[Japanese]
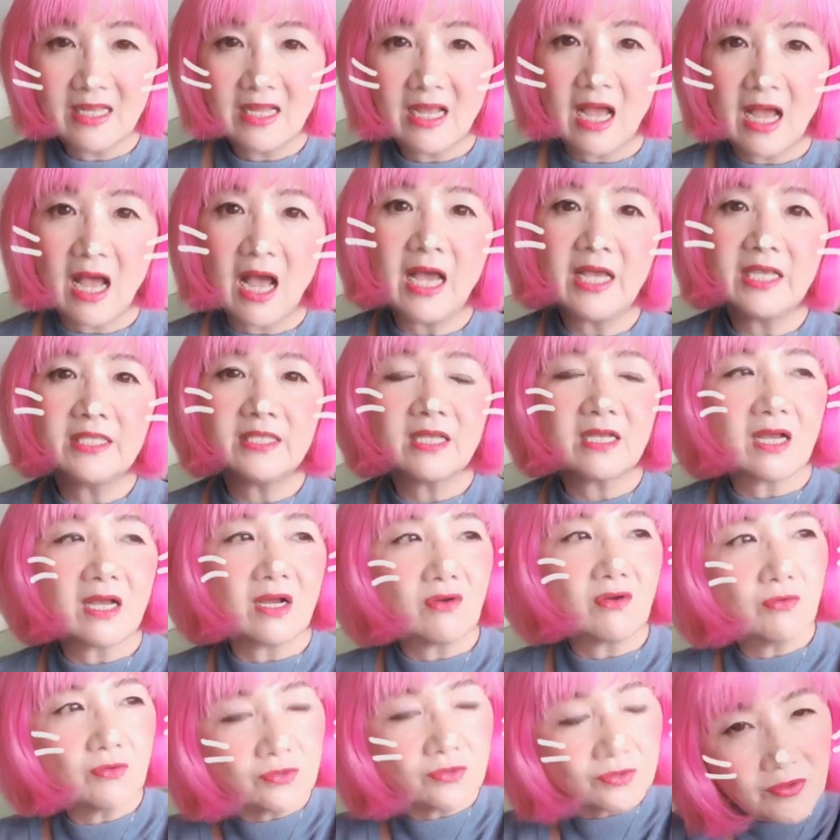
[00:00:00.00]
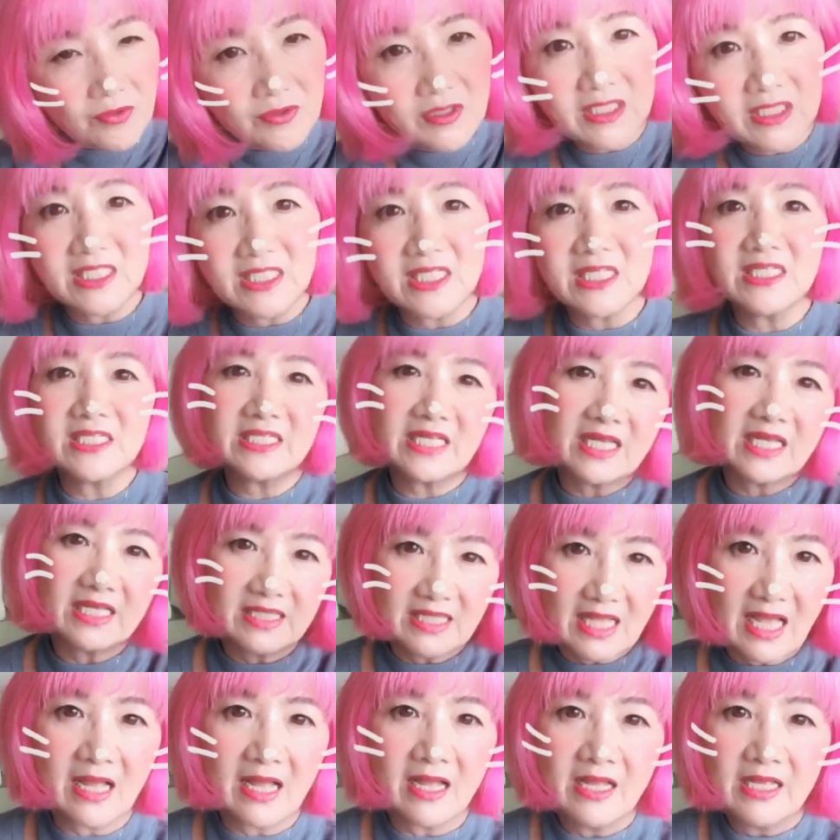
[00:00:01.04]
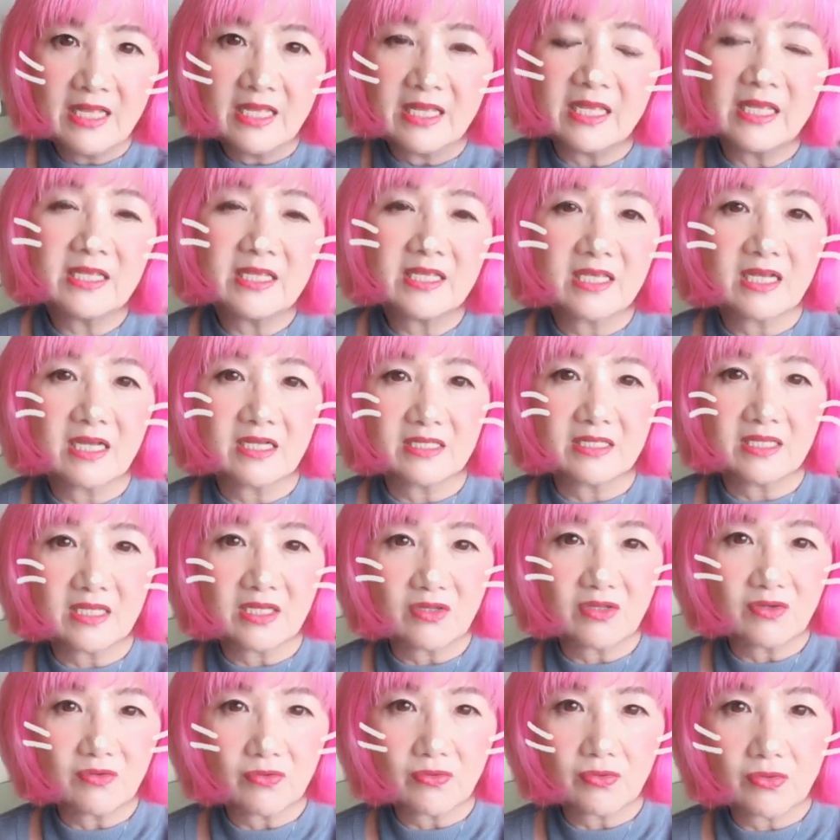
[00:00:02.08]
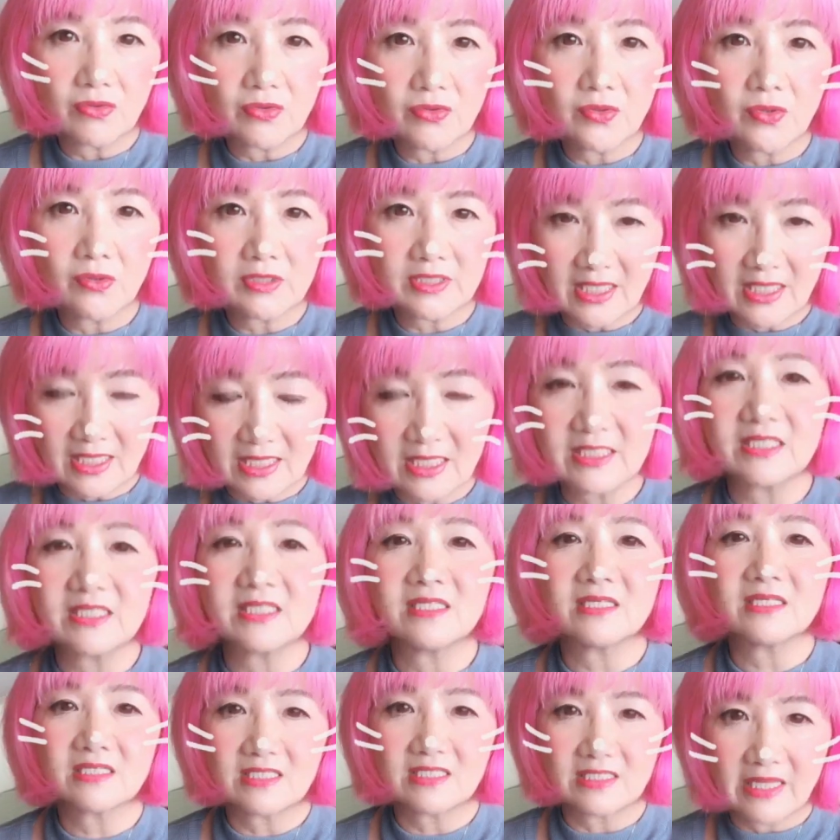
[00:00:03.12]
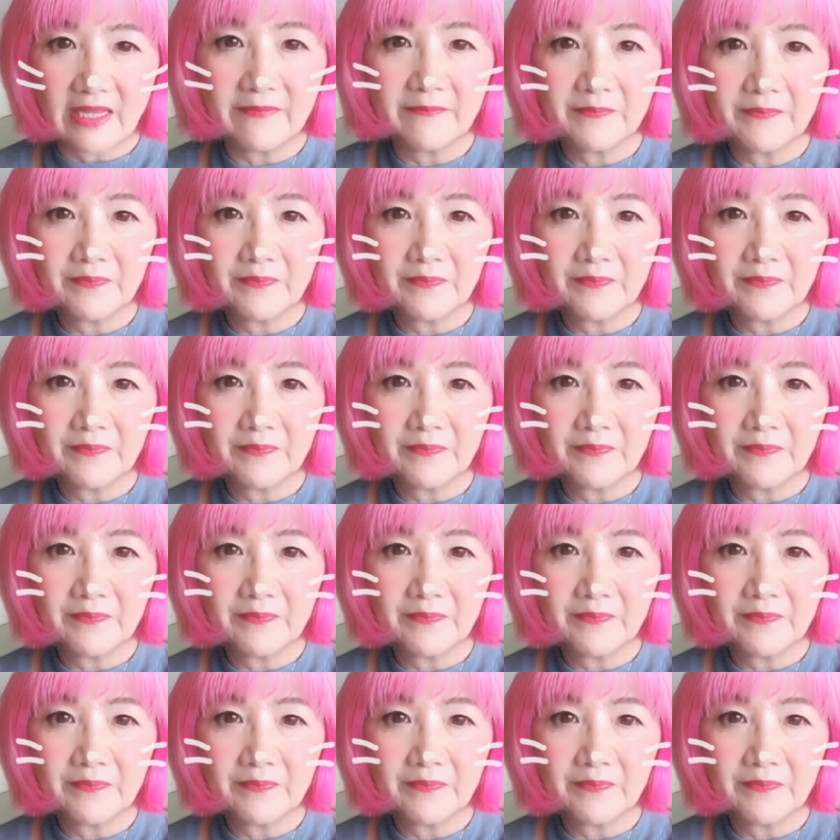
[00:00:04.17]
相手が本当に新鮮な演技ができる工夫をしたらしいんですね